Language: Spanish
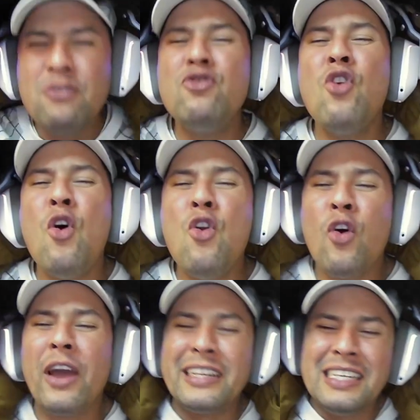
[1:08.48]
yo lo
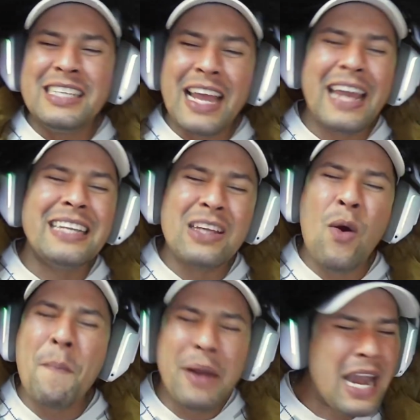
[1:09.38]
que sí sé que ese
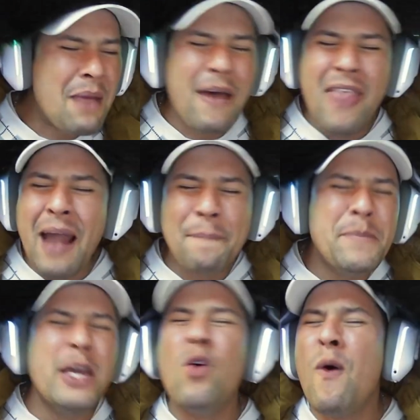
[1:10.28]
hombre le va a dar
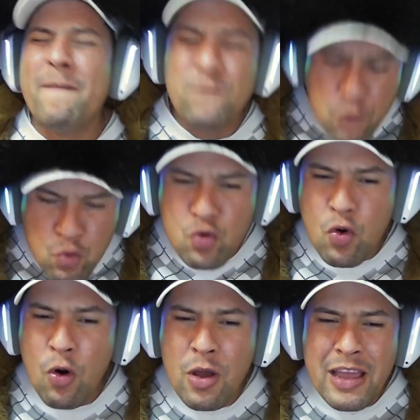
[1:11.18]
pero duro
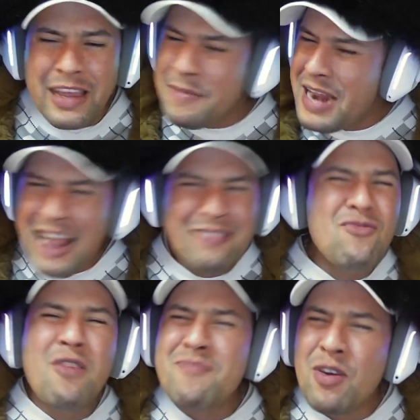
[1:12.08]
Mira, no,
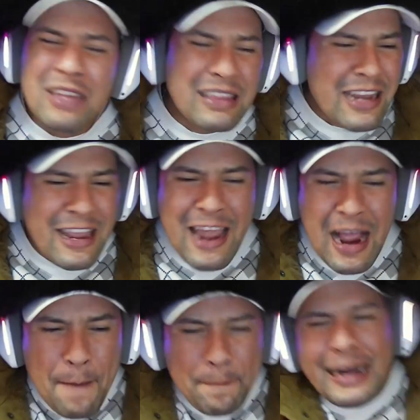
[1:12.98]
te extraña que
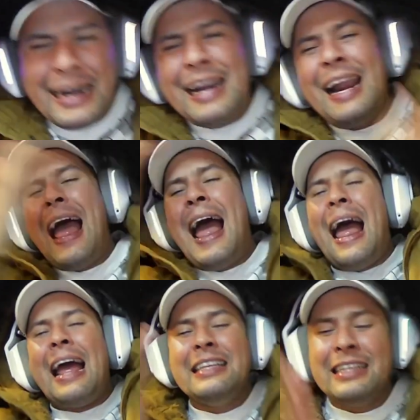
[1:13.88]
haga.
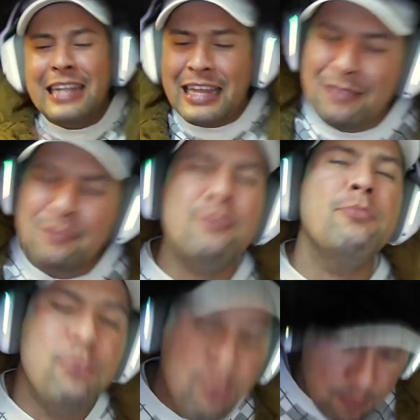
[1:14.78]
Y le,
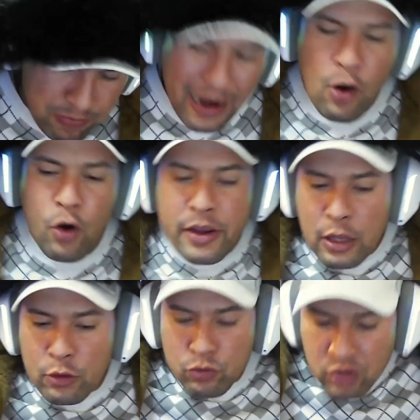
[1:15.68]
lo que ya
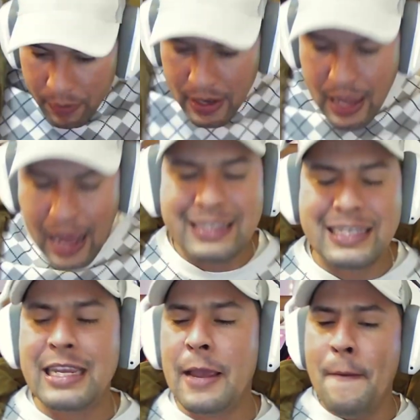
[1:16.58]
tú. Así
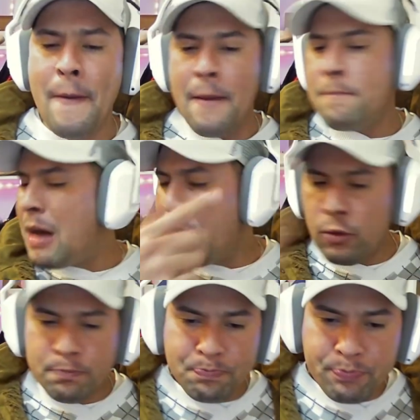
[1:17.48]
que vamos.
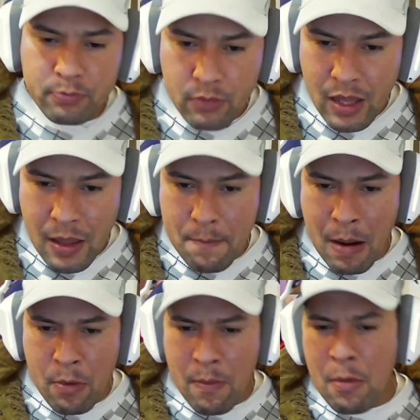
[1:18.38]

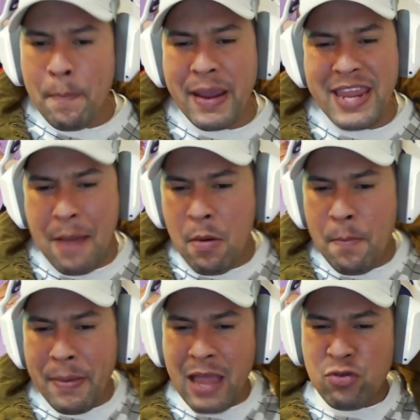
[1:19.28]
Vamos, vamos para allá, vamos
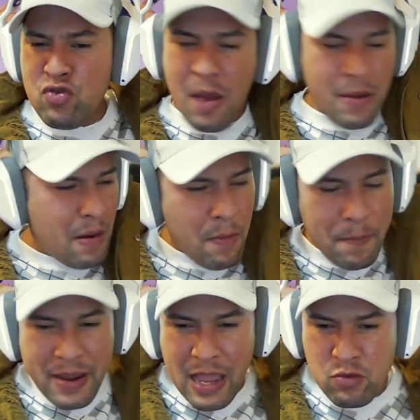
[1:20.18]
para allá de una vez, vamos
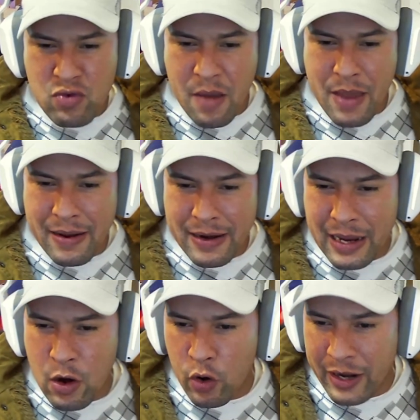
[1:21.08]
para allá de una vez a ver qué es
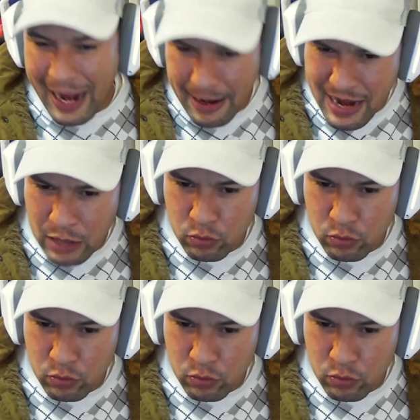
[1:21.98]
lo que es. Ya tú